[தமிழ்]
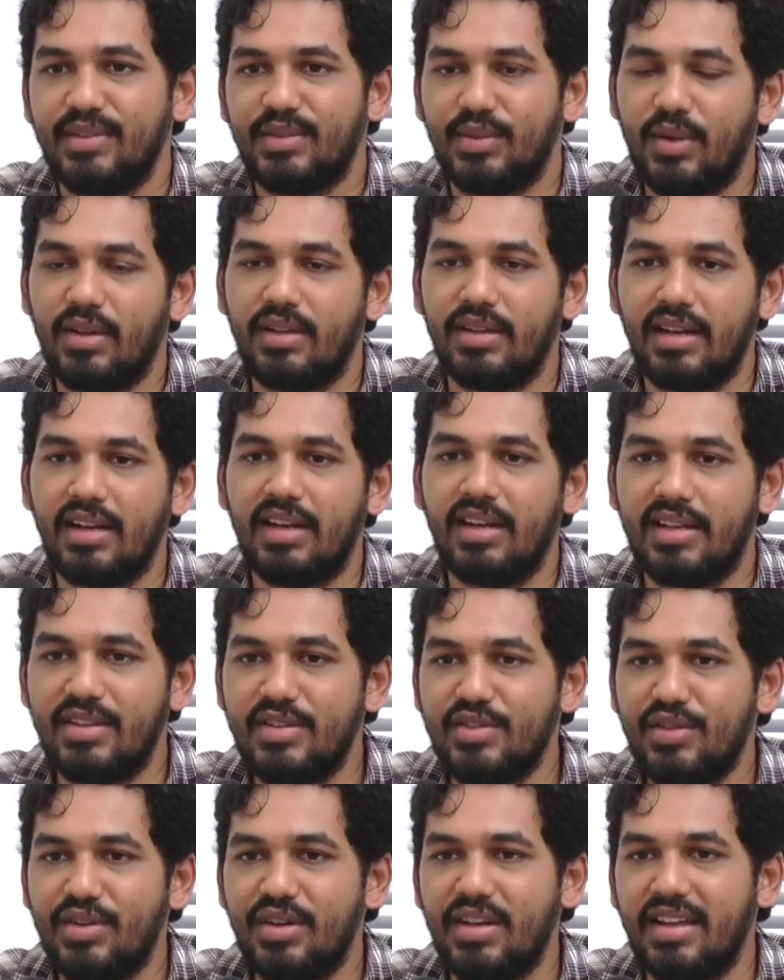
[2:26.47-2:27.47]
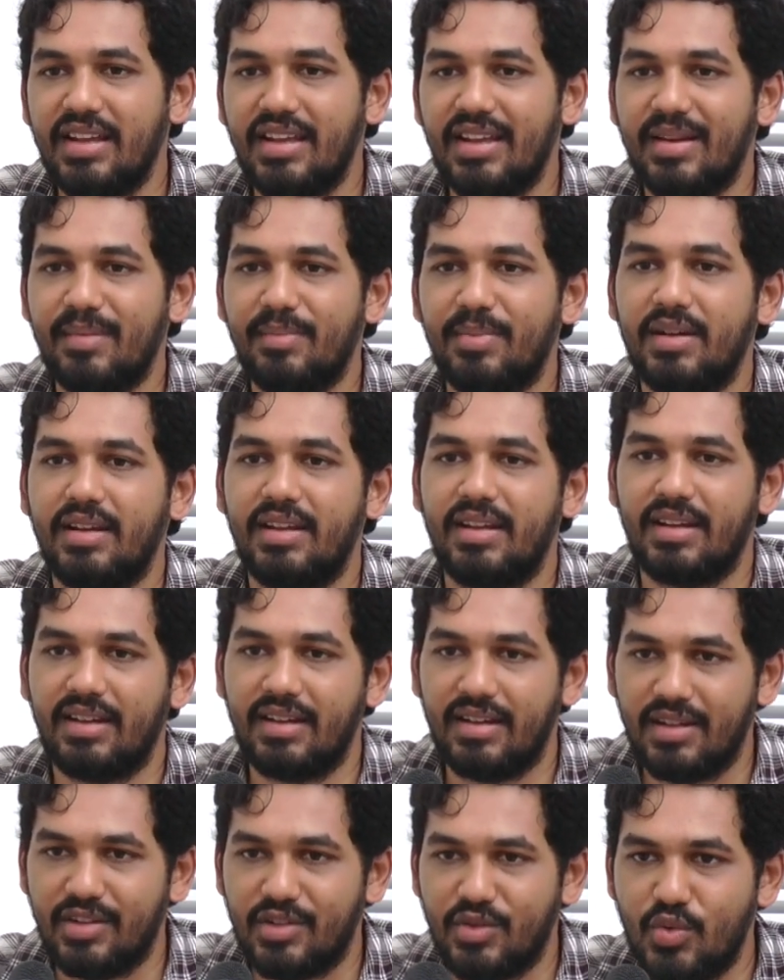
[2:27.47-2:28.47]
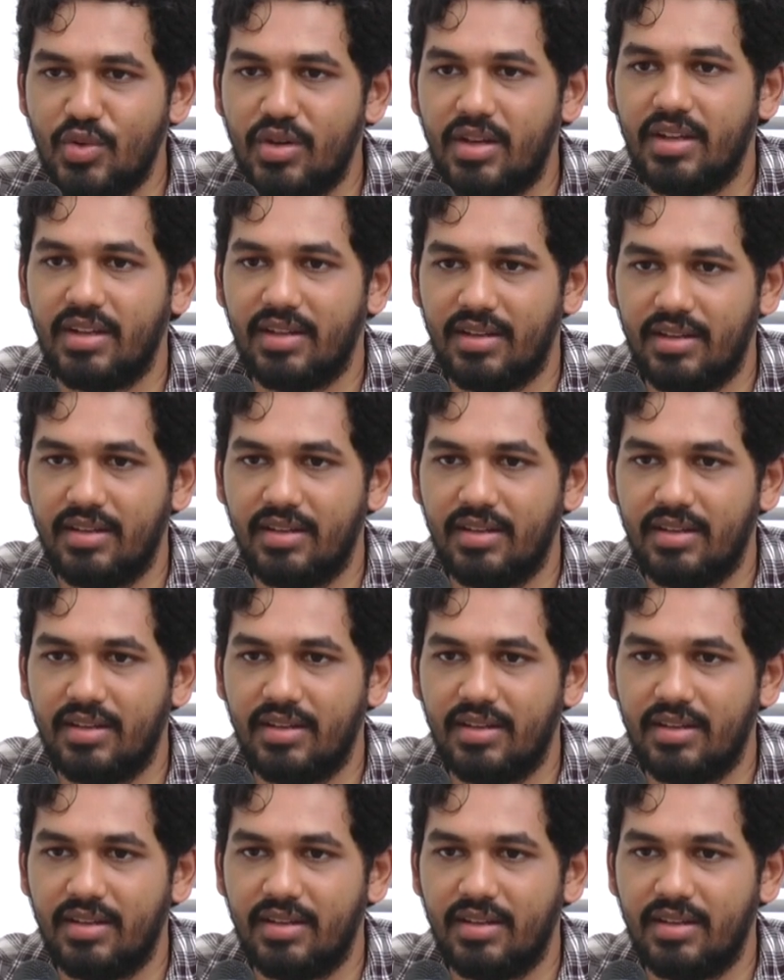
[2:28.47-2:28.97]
ஸோ அதனால் இன்ஜுரிங்கிறப்ப நீங்கள் ஷூட்டு